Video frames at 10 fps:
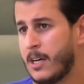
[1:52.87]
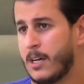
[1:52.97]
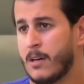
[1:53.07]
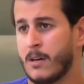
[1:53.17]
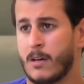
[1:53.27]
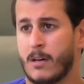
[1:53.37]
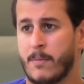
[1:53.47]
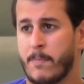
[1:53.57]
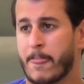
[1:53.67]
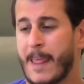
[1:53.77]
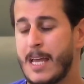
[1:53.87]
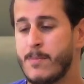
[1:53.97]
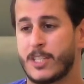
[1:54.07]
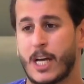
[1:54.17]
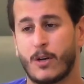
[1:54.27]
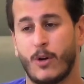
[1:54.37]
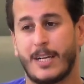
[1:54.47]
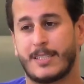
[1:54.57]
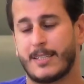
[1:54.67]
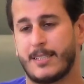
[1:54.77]
آه هي مشاكله
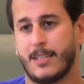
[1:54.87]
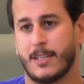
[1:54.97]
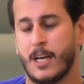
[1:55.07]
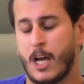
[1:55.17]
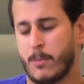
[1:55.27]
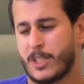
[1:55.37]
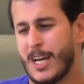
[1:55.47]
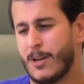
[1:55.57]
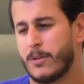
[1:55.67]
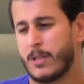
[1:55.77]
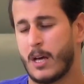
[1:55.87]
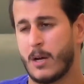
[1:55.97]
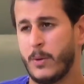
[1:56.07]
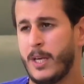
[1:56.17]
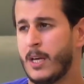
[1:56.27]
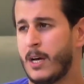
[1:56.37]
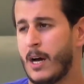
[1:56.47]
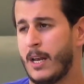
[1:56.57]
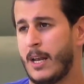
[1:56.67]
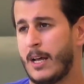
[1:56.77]
الاساسيه مشاكله الثانويه
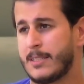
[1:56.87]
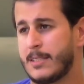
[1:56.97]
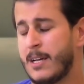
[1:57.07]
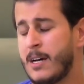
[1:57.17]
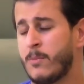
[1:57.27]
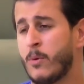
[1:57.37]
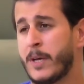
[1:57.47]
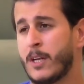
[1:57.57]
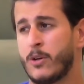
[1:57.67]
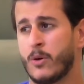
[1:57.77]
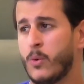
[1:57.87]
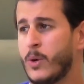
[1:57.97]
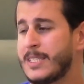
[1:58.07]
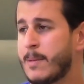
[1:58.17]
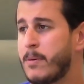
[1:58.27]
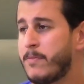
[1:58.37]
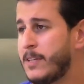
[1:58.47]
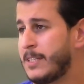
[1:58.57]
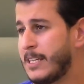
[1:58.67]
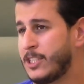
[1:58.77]
على الاسنان ممكن انه هو يسبب
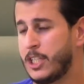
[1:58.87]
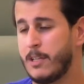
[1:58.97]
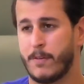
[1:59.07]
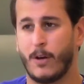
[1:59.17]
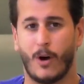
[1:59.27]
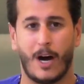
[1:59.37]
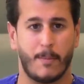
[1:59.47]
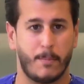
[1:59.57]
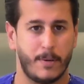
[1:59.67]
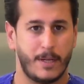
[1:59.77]
في تنشيف اللعاب